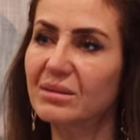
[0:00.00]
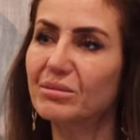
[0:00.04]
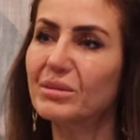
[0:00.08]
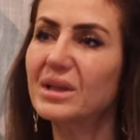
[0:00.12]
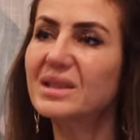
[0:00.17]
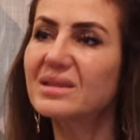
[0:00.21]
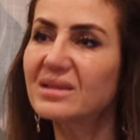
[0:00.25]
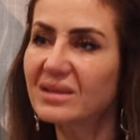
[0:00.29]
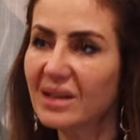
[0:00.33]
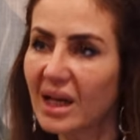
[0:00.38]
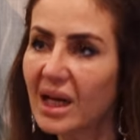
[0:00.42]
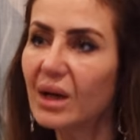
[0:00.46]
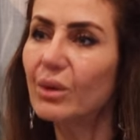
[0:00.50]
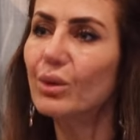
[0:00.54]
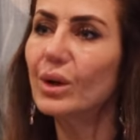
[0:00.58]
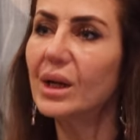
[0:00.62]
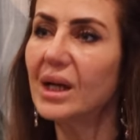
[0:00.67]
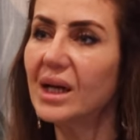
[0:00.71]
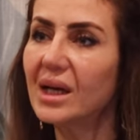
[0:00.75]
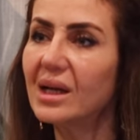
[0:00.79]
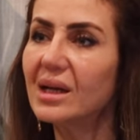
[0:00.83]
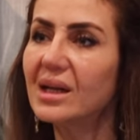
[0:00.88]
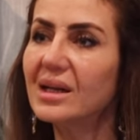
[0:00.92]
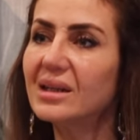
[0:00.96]
ما الصح
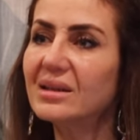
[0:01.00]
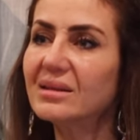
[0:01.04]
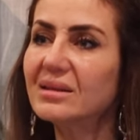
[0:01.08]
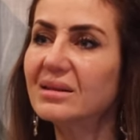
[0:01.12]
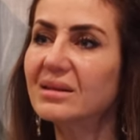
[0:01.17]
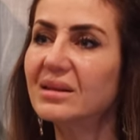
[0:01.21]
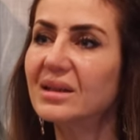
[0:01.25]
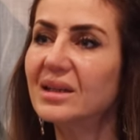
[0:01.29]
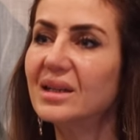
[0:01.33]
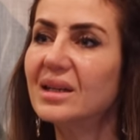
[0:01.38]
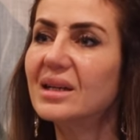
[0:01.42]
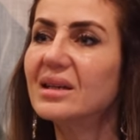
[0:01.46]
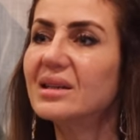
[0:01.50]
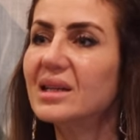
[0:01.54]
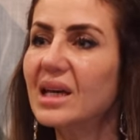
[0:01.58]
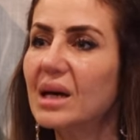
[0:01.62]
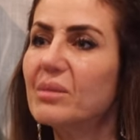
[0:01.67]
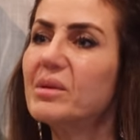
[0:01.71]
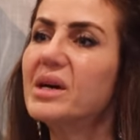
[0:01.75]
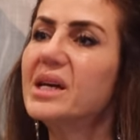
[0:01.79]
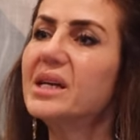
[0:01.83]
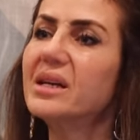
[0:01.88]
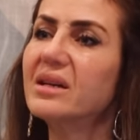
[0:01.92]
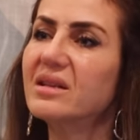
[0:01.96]
والغلط
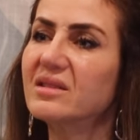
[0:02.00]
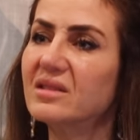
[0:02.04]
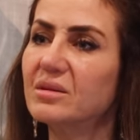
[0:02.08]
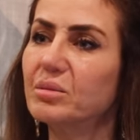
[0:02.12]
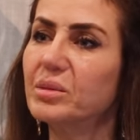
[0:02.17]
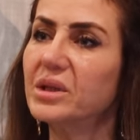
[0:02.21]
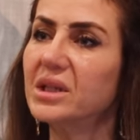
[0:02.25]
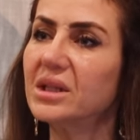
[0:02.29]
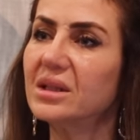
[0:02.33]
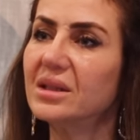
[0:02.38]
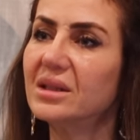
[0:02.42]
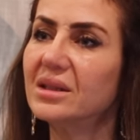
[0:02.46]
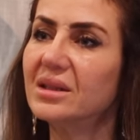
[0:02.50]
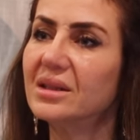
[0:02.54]
كمان نسبه